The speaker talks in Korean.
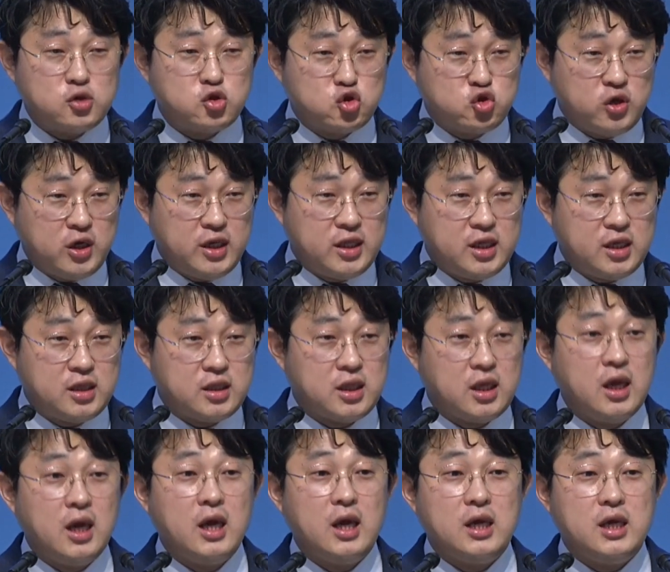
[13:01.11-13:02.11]
주인은
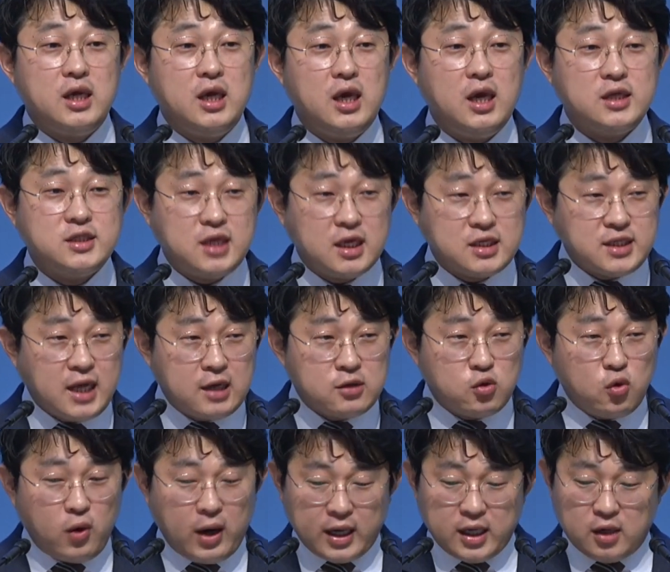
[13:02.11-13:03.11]
이
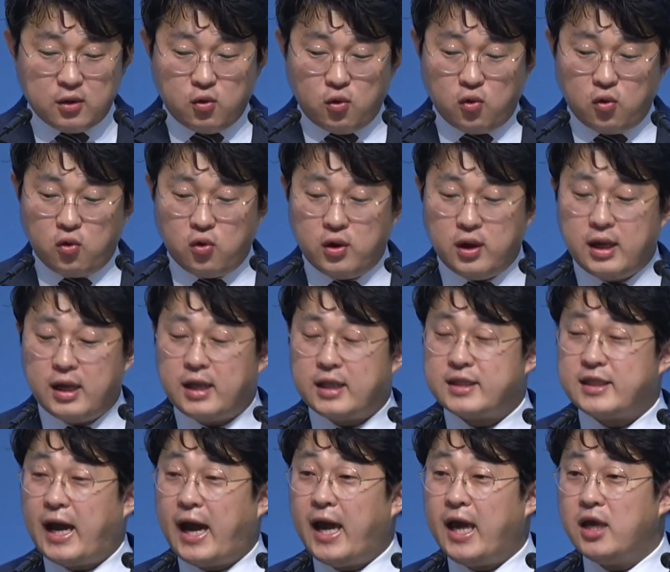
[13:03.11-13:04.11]
세상도 아니고
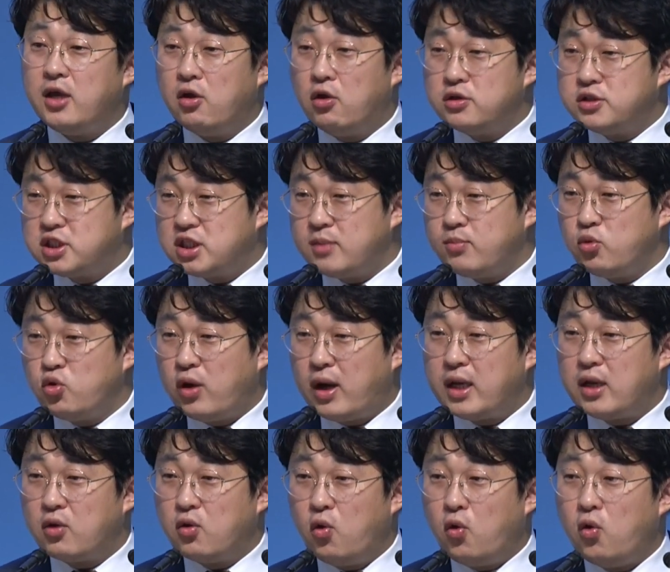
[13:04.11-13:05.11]
나의 열심도
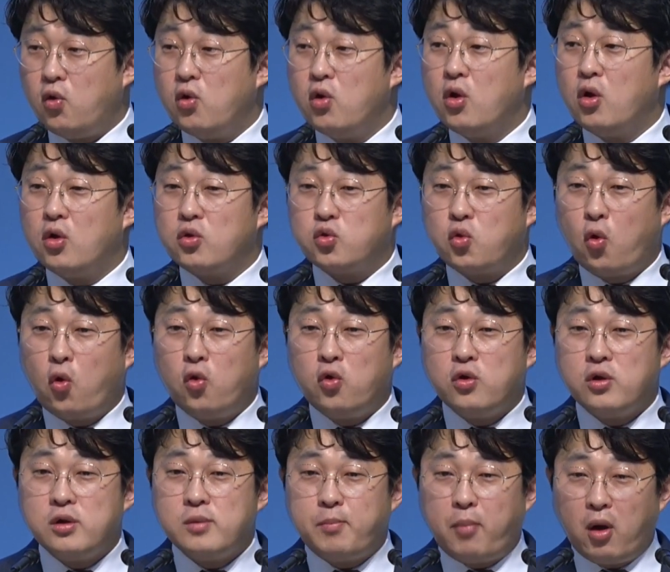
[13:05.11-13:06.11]
아니고
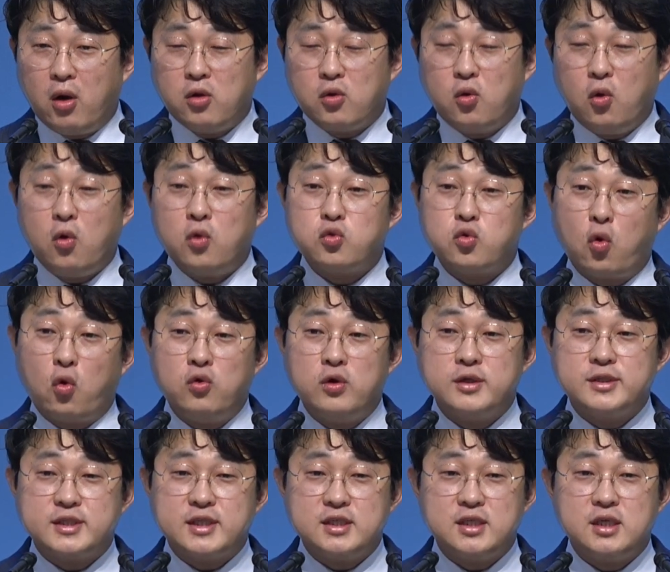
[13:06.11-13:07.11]
돈을 벌고 돈을
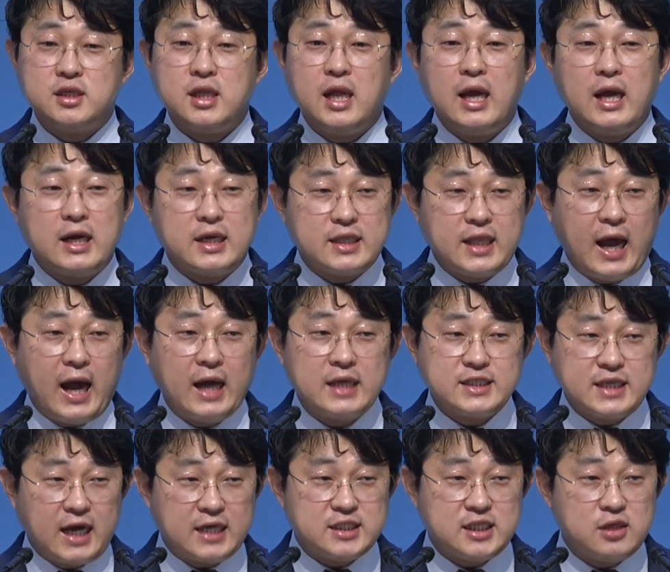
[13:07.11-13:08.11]
쓰는 나
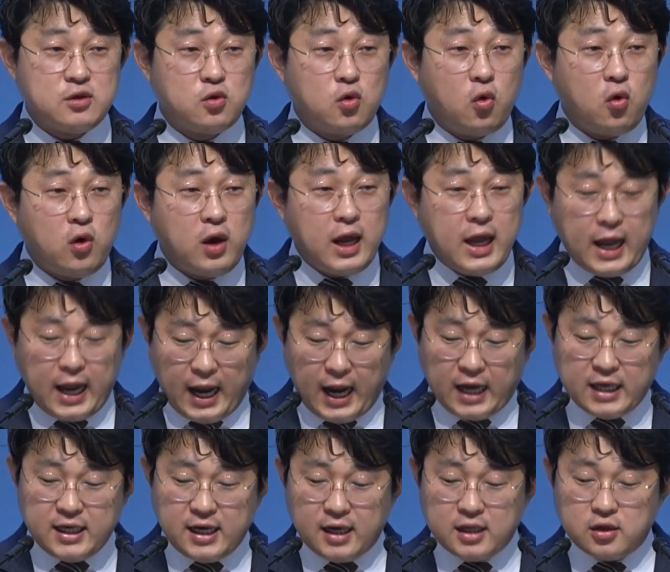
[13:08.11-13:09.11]
자신도
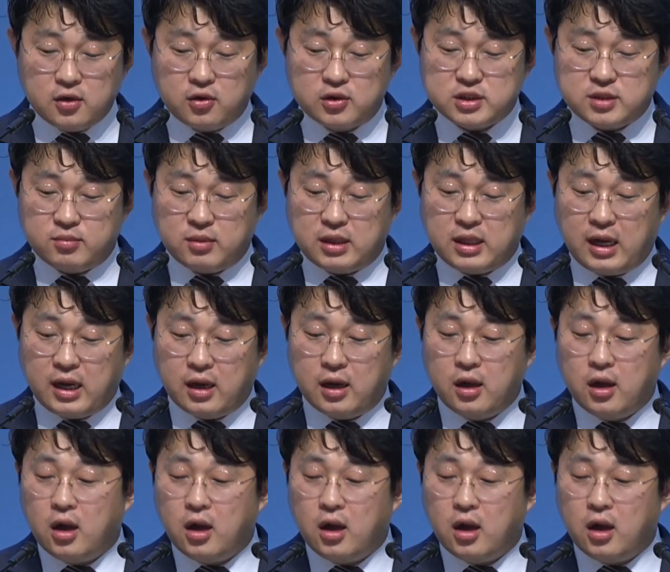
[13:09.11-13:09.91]
아니라는 것입니다.